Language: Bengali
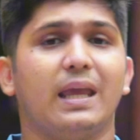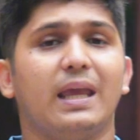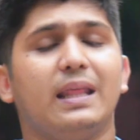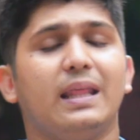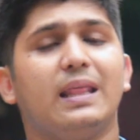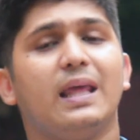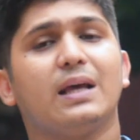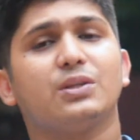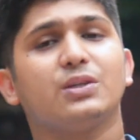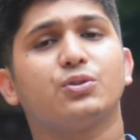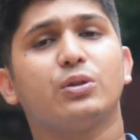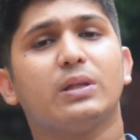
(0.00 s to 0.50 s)

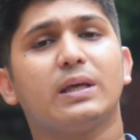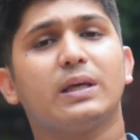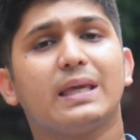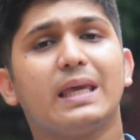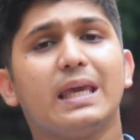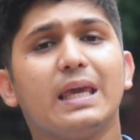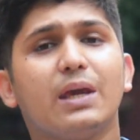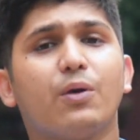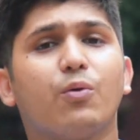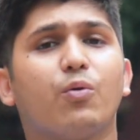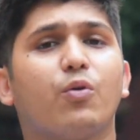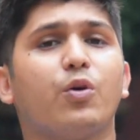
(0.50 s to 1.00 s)
এদের আসলে
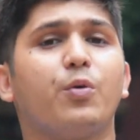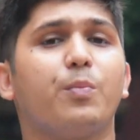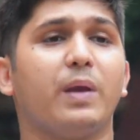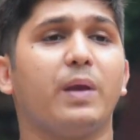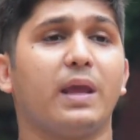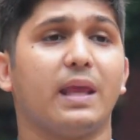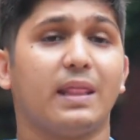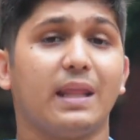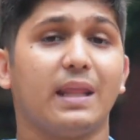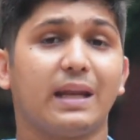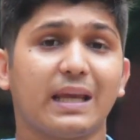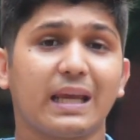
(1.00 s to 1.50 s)
কি করবে
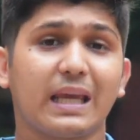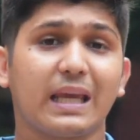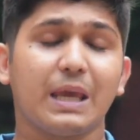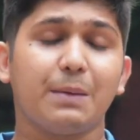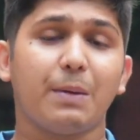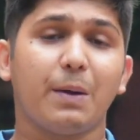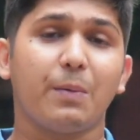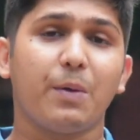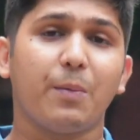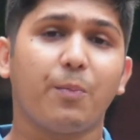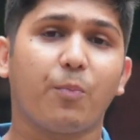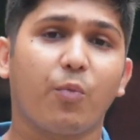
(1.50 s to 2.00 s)
এদেরকে
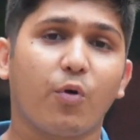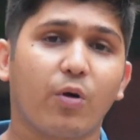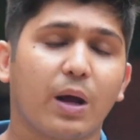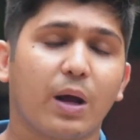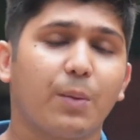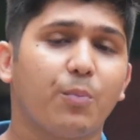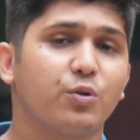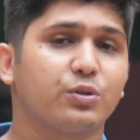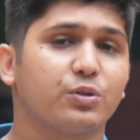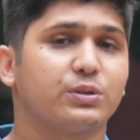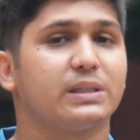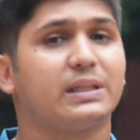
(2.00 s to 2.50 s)
কিভাবে
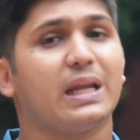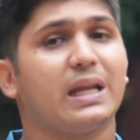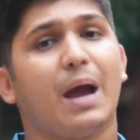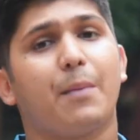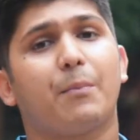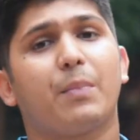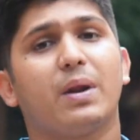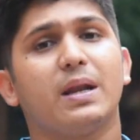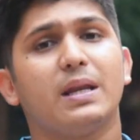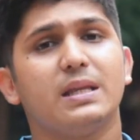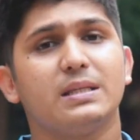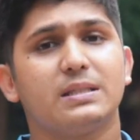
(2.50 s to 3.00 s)
পড়াবো সেটা
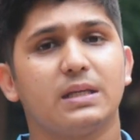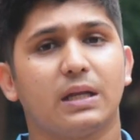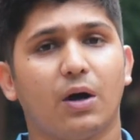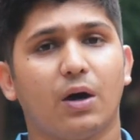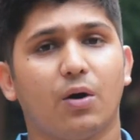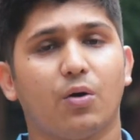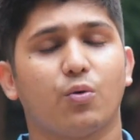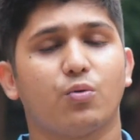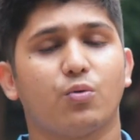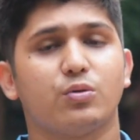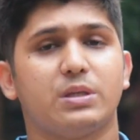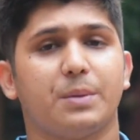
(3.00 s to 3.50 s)
আমরা
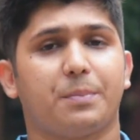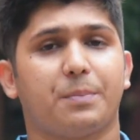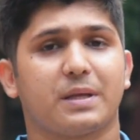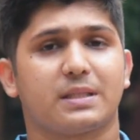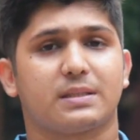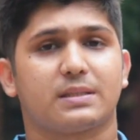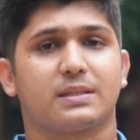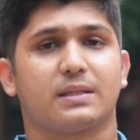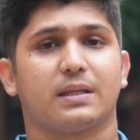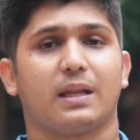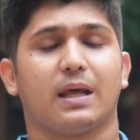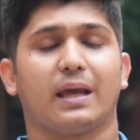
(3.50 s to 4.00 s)
নিজেরাও খুঁজে
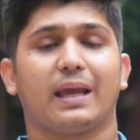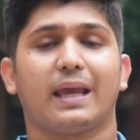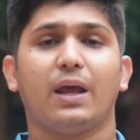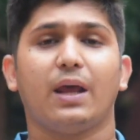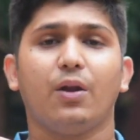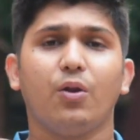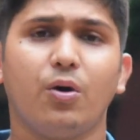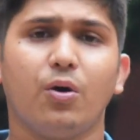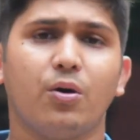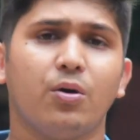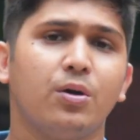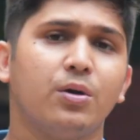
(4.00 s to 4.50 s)
পাচ্ছি কেন